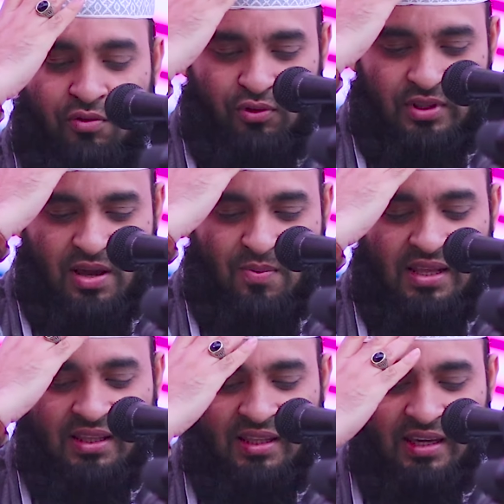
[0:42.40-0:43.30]
ফু দিয়ে
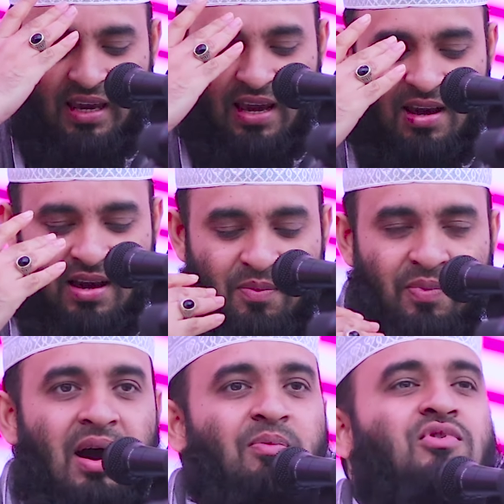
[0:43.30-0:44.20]
মাথা থেকে
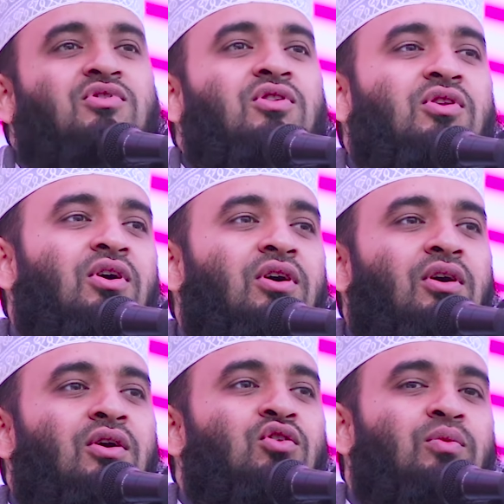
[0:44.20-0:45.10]
পা পর্যন্ত
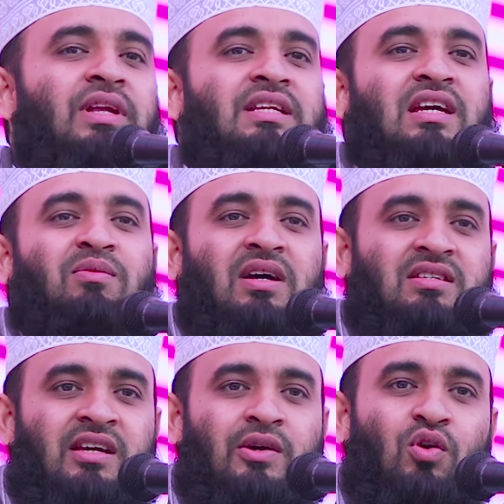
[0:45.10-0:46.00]
তুমি নিজেই
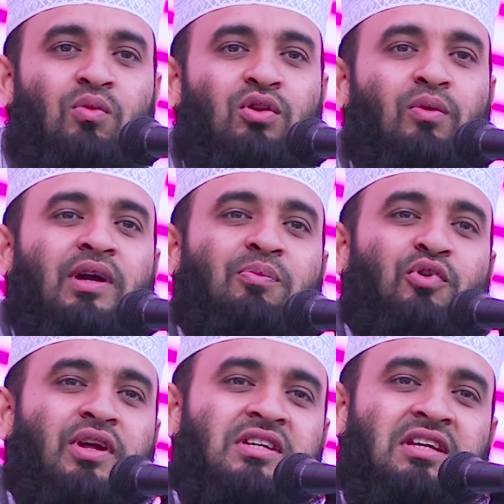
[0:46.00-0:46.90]
মাসে করবা তোমাকে
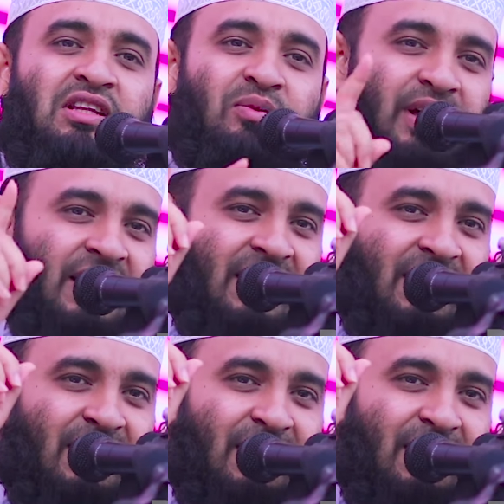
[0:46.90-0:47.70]
প্রোটেকশন দিবে কে